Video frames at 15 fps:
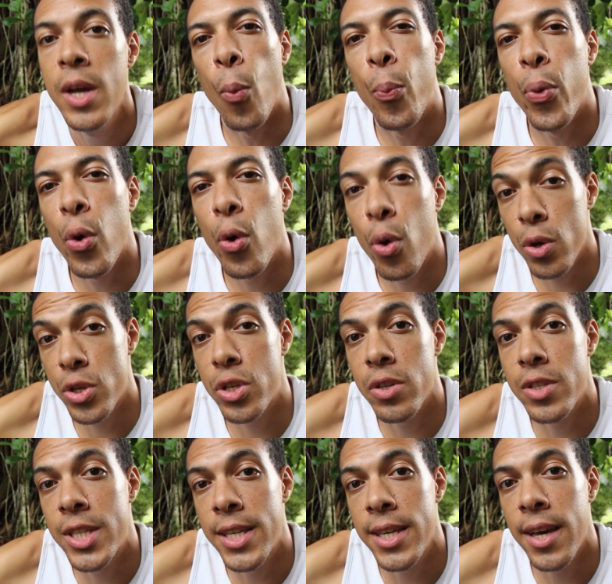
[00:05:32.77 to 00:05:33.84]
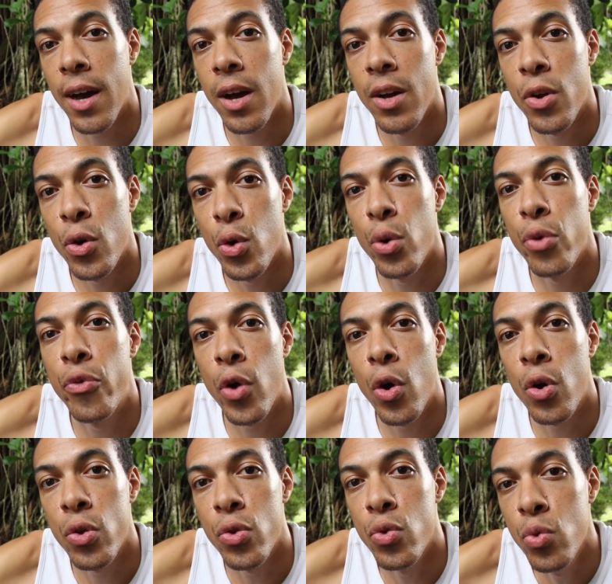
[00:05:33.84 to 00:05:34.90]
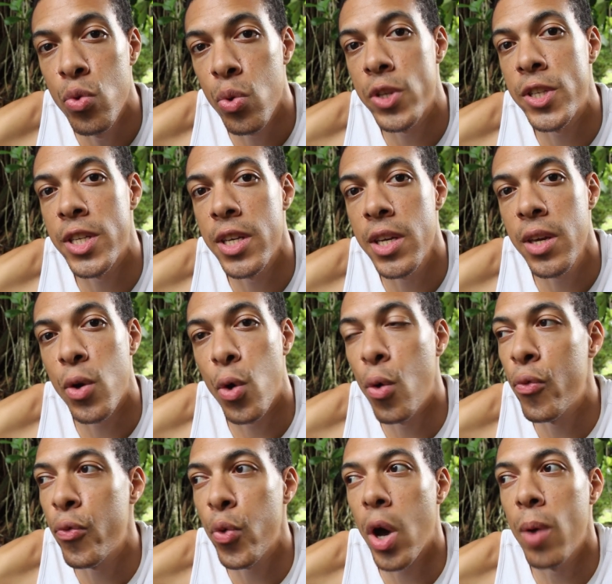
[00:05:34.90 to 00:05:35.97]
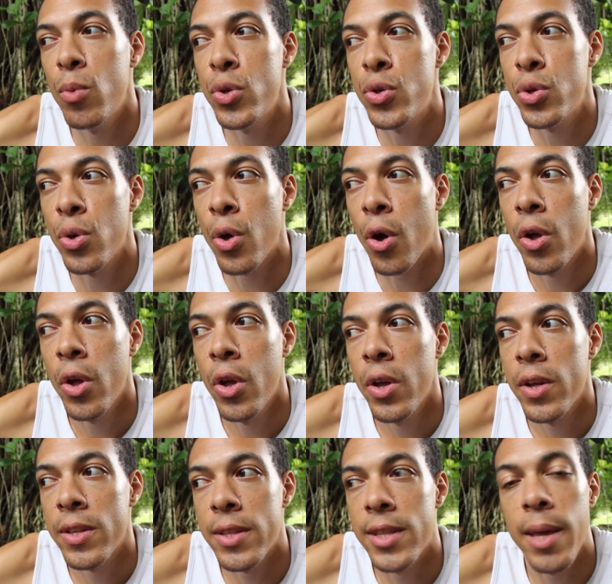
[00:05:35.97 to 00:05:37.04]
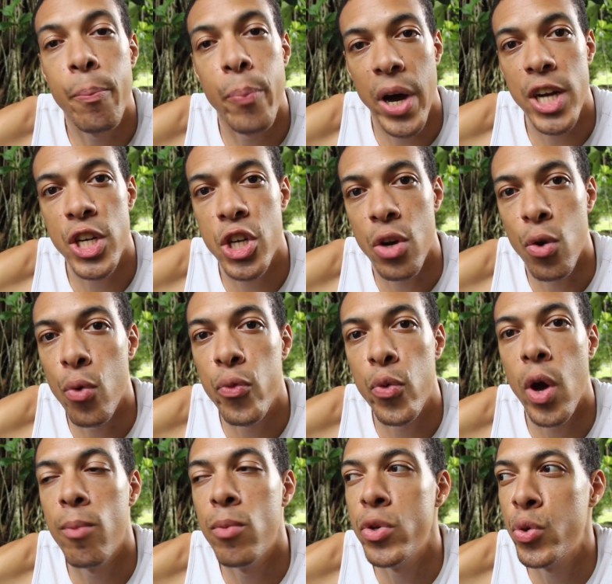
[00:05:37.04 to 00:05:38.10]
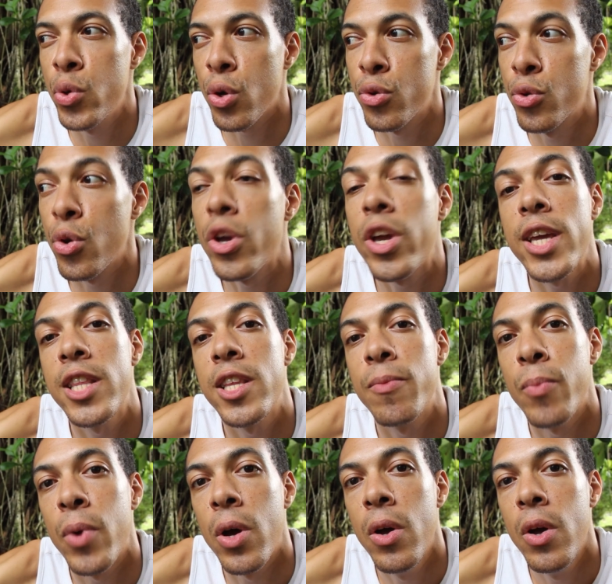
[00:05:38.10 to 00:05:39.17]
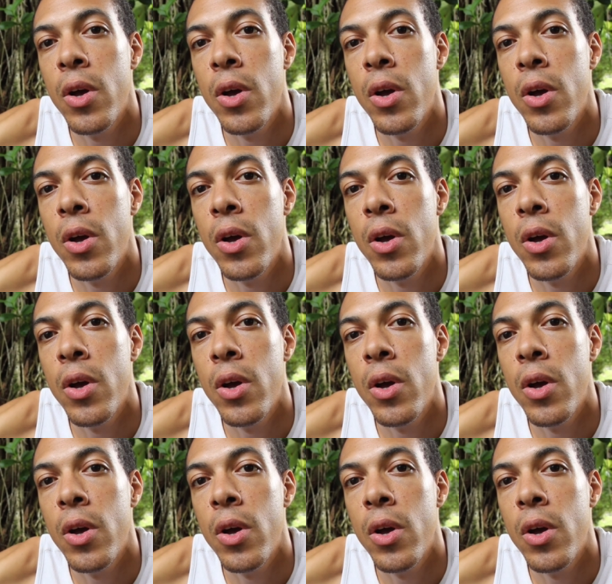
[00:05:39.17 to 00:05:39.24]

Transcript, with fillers: On peut ressentir le vent, nous aussi, au fur et à mesure des pages, au fur et à mesure du rythme,